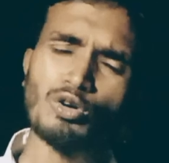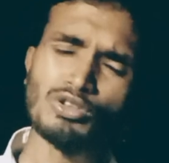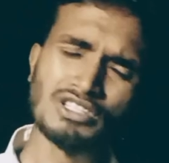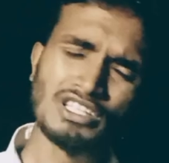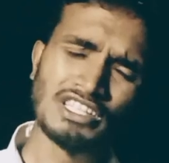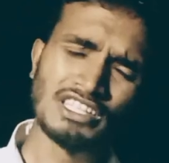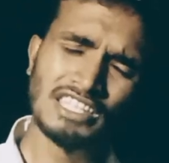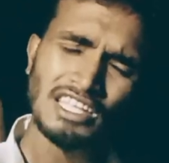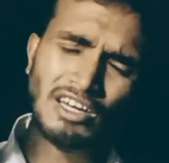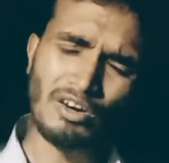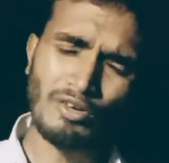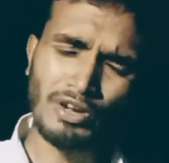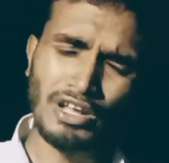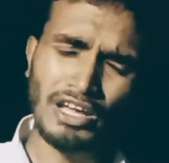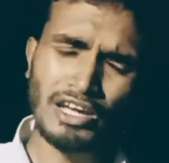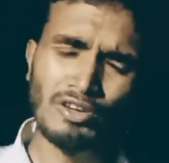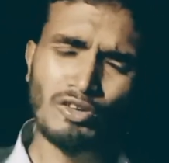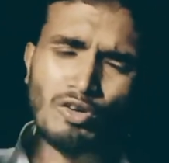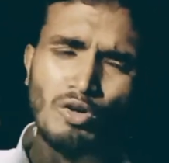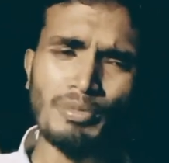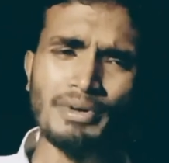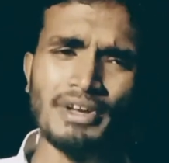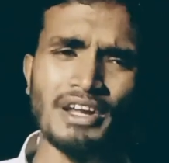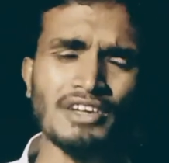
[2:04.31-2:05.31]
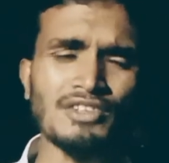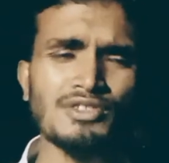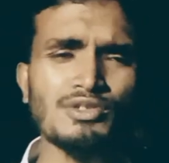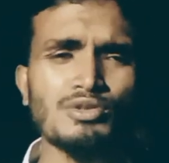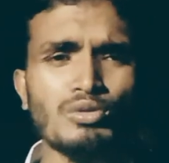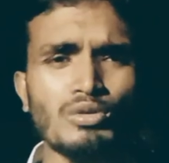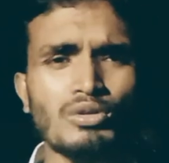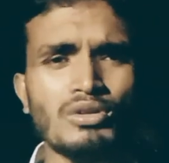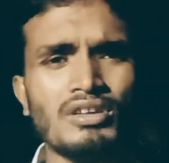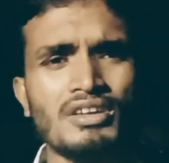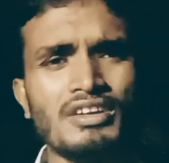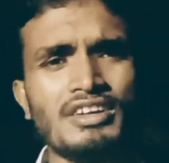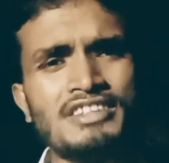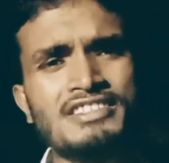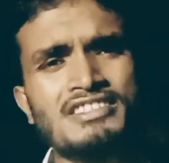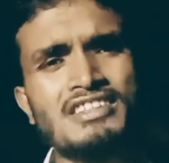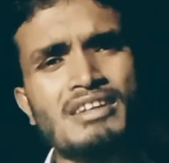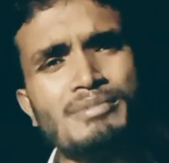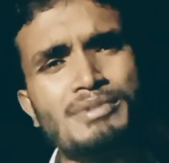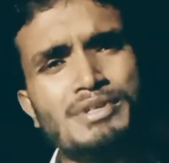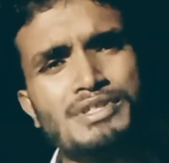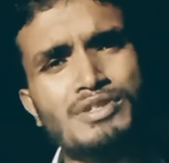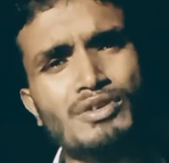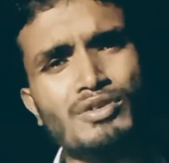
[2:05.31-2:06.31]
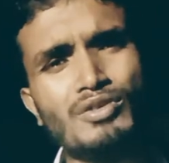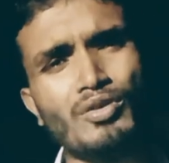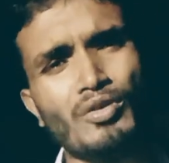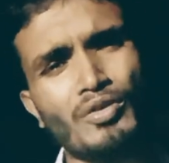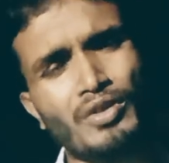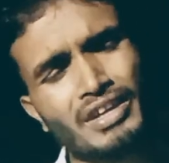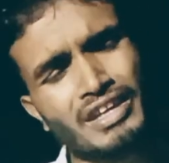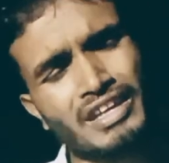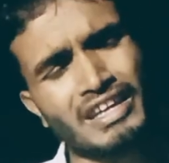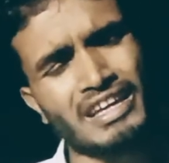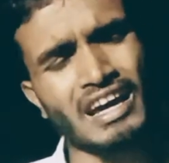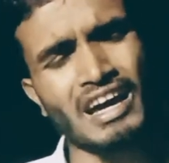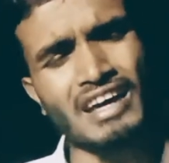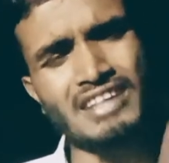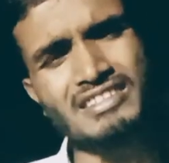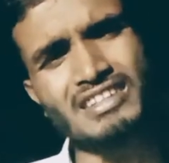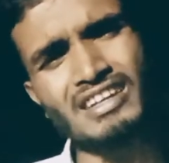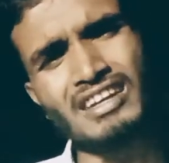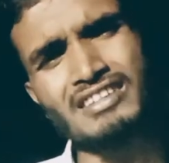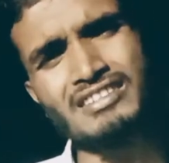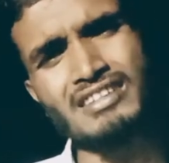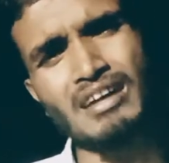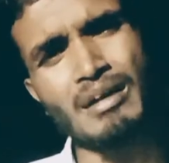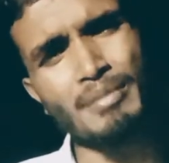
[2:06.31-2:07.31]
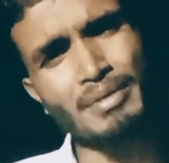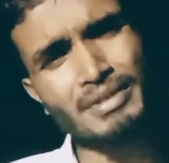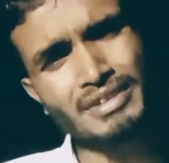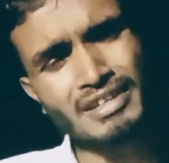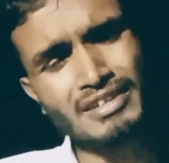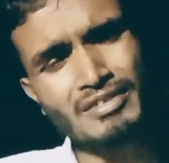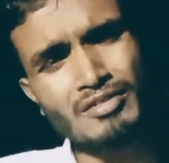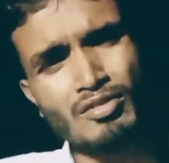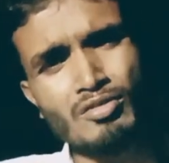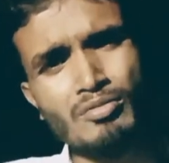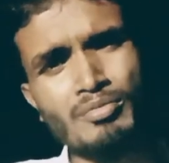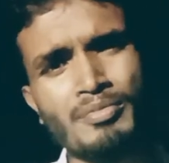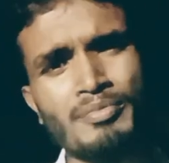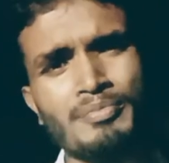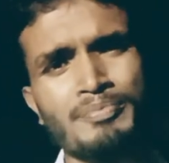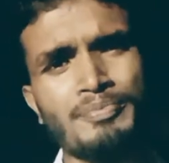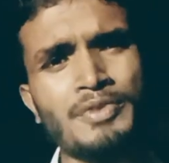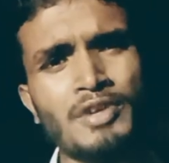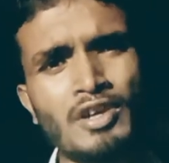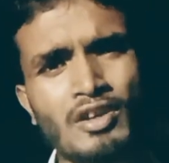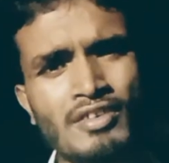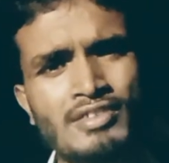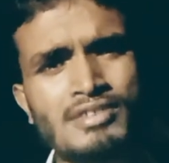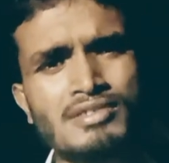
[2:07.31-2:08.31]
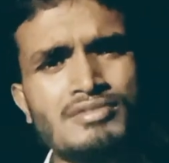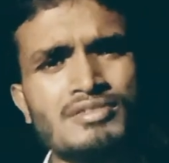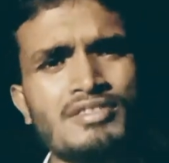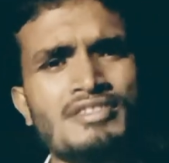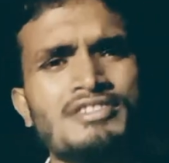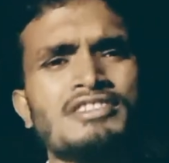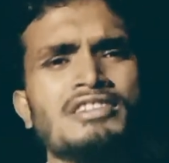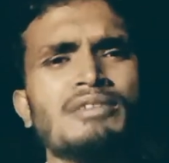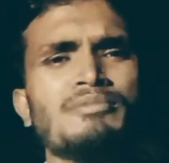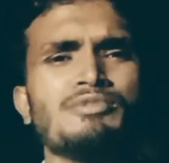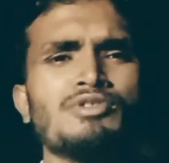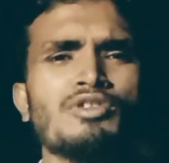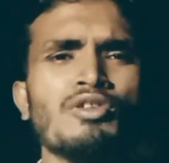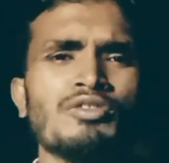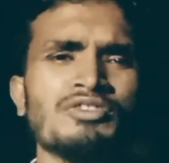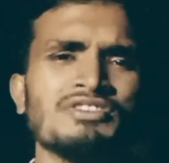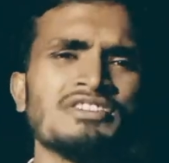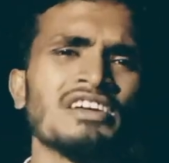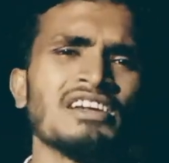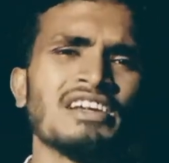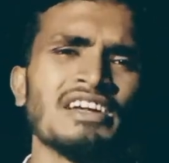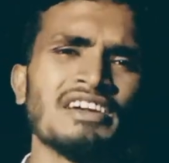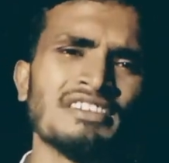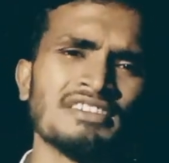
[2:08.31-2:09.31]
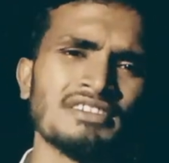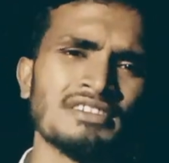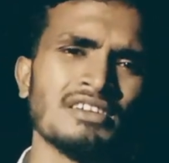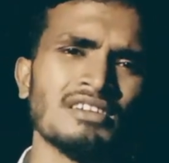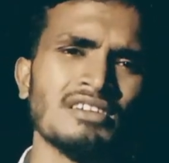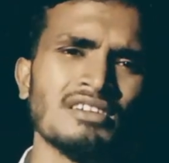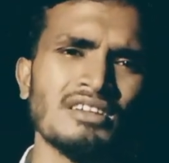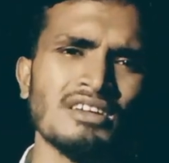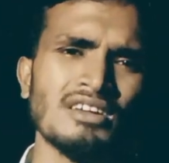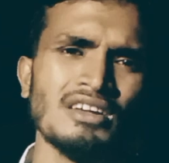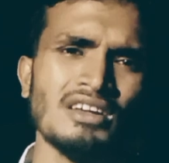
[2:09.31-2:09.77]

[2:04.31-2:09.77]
অতীতে অনেক নবী রাসুল ইসলামের জন্য অনেকে হাজার হাজার আমাদের প্রিয় রসুল ইসলাম সহ জেল কেটেছেন